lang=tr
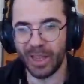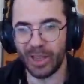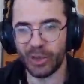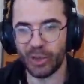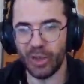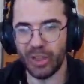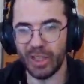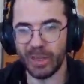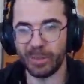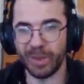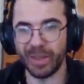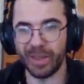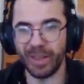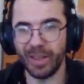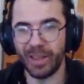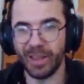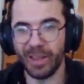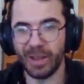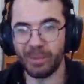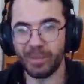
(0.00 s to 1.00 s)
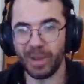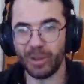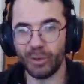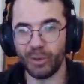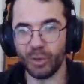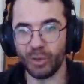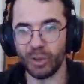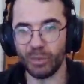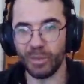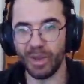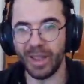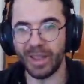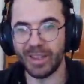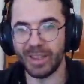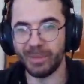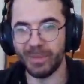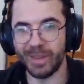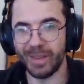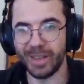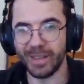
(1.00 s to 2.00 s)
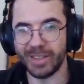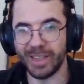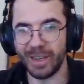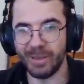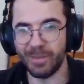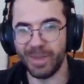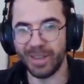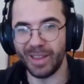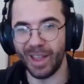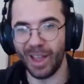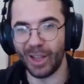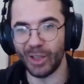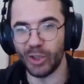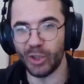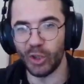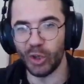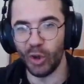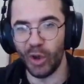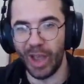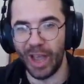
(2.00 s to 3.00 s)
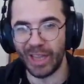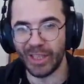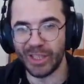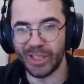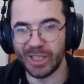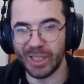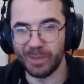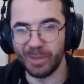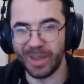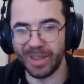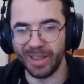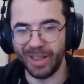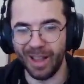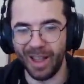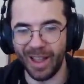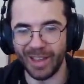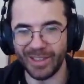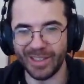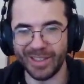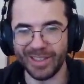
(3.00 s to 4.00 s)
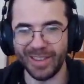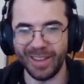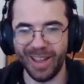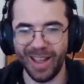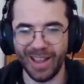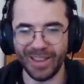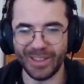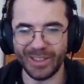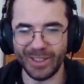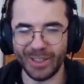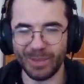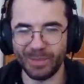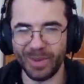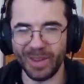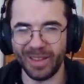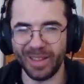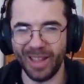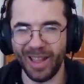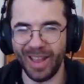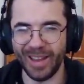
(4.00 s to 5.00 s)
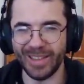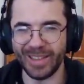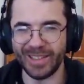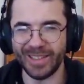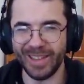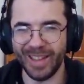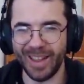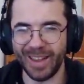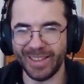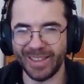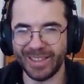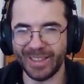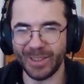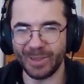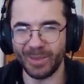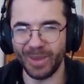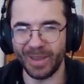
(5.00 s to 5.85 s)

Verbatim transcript: aç endirmen. Bak gördün mü? Endermanler senin bedi açıyor. Açtı bedi. Açtı. Açtı bedi. Açtı. Açtı